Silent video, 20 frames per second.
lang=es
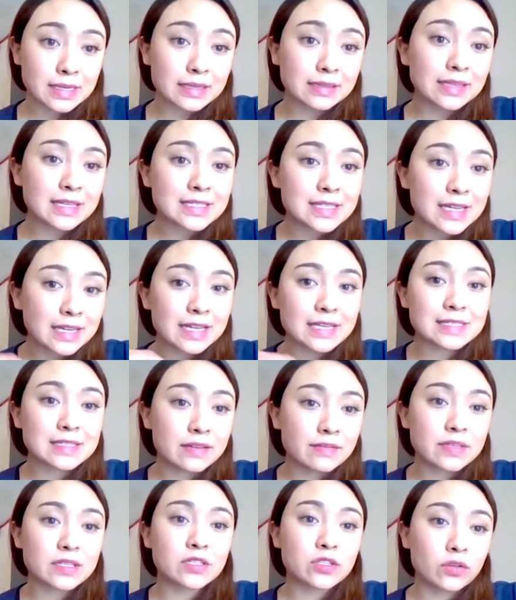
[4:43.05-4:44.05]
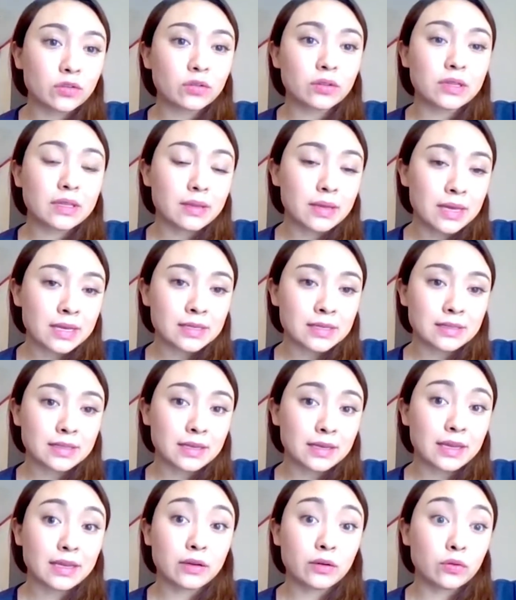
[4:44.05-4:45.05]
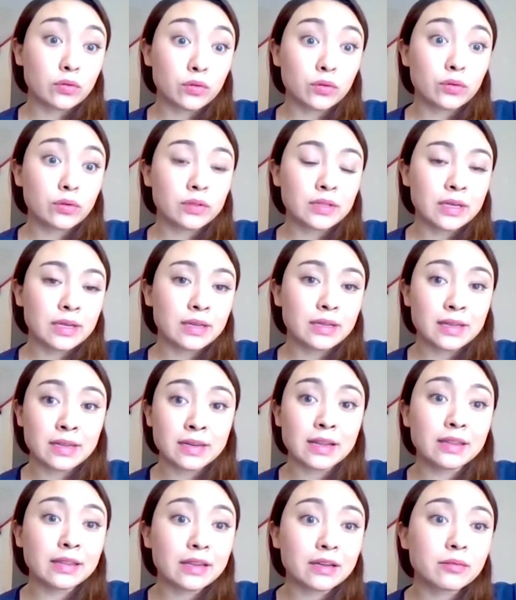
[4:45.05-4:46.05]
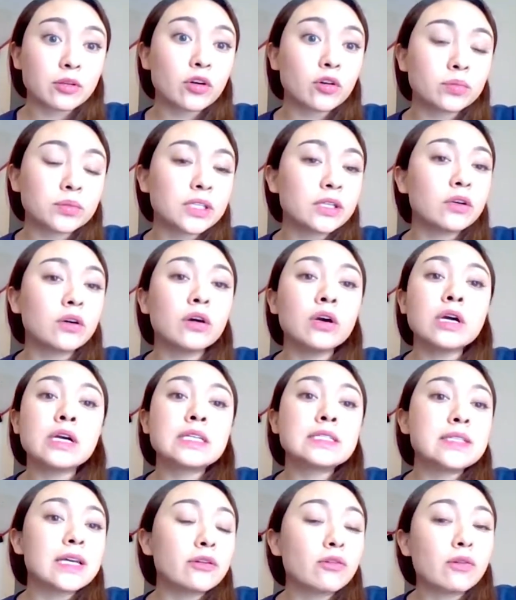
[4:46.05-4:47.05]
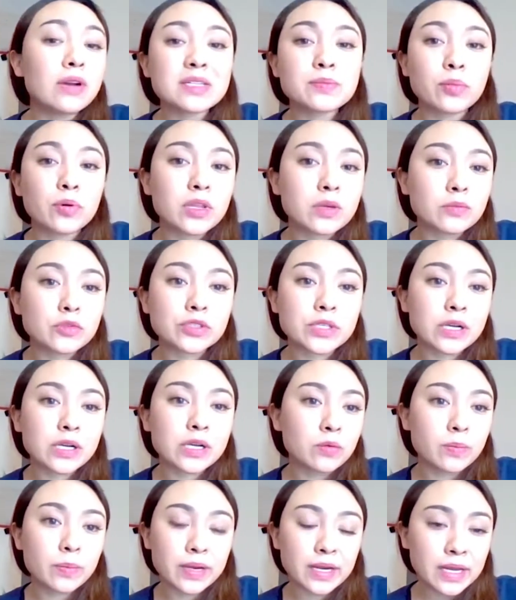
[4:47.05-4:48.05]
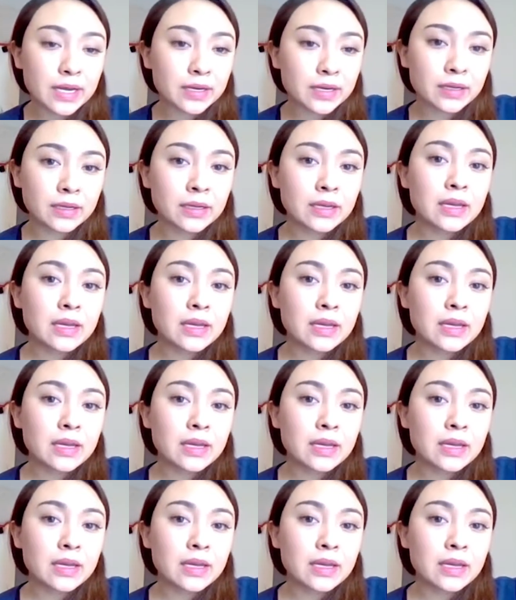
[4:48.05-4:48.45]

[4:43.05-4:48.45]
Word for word: ciertas áreas de visión este, que no, de, en el nervio óptico ya no las podemos recuperar.